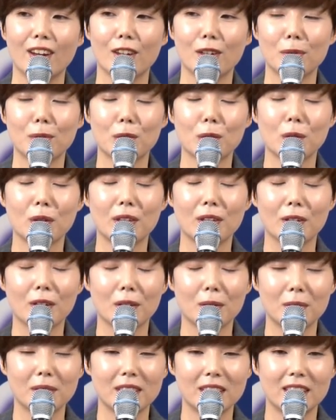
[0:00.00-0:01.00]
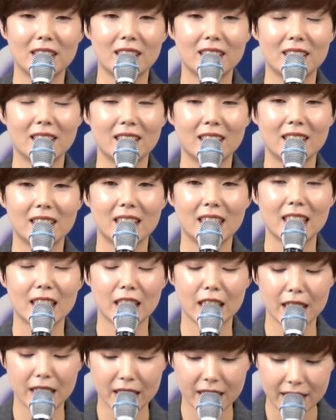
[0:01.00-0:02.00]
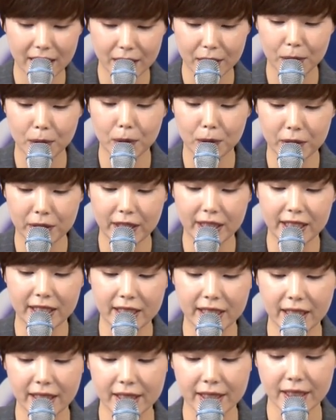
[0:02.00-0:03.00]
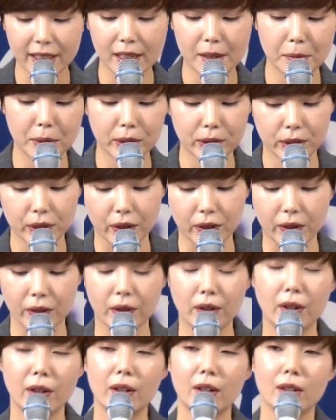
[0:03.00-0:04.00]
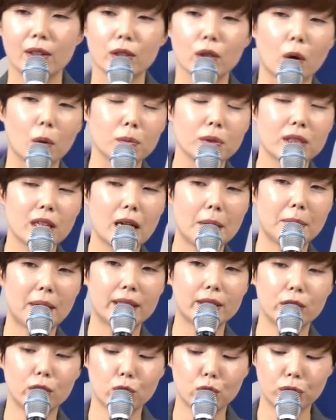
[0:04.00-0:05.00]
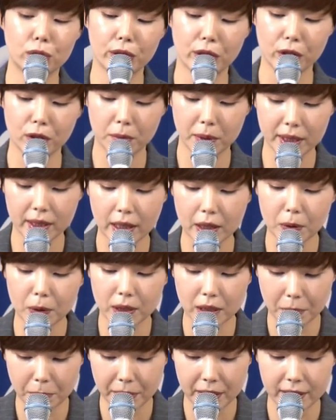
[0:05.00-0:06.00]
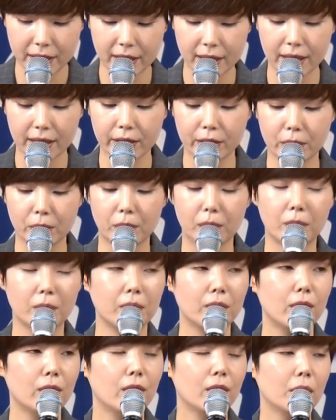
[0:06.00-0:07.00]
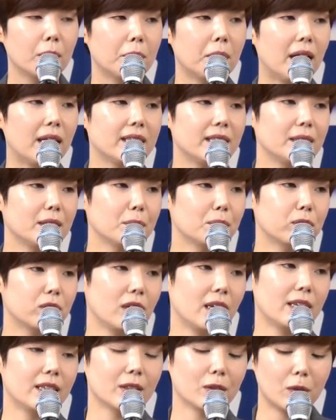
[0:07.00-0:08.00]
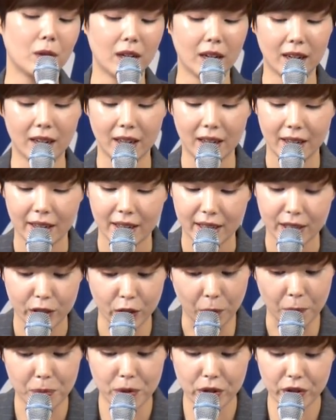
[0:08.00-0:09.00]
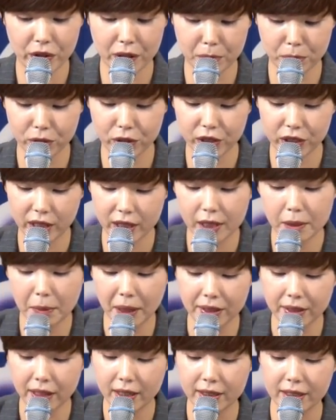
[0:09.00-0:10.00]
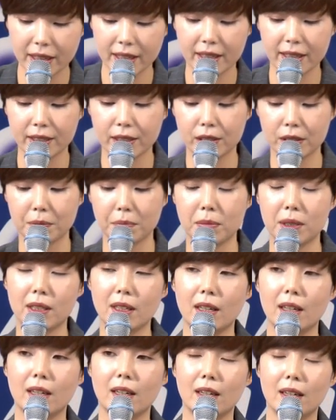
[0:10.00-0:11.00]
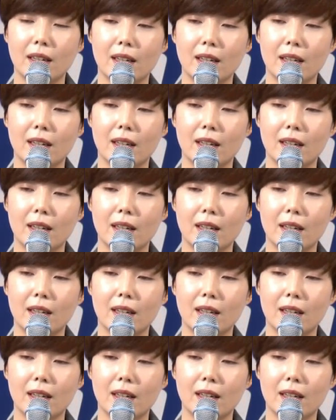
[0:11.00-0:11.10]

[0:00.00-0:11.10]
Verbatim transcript: 여러분, 저와 여러분이 시시때때로 우리 인생을 살면서 너무나 많은 두려움에 사로잡힐 때가 있고, 많은 불안과 염려의 문제를 만날 때가 있습니다.